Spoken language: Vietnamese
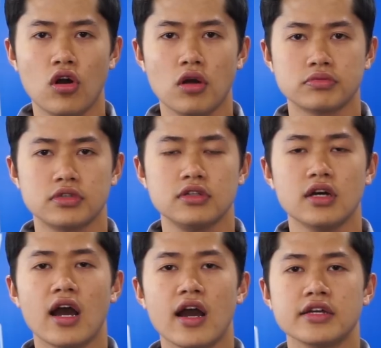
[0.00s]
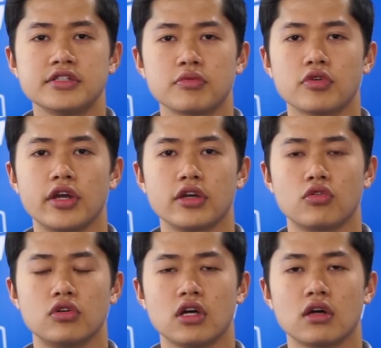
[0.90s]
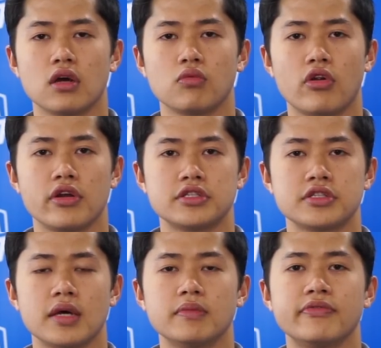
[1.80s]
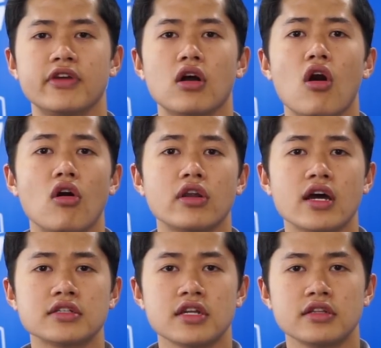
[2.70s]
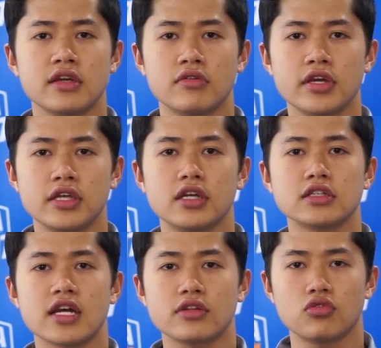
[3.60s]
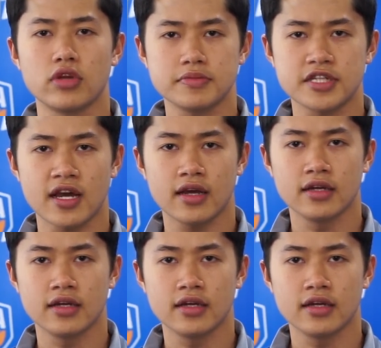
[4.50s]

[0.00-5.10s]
hổng thứ hai trong đội hình của Thăng Long Warriors nằm ở việc họ đang rất thiếu đi những xạ thủ ném xa.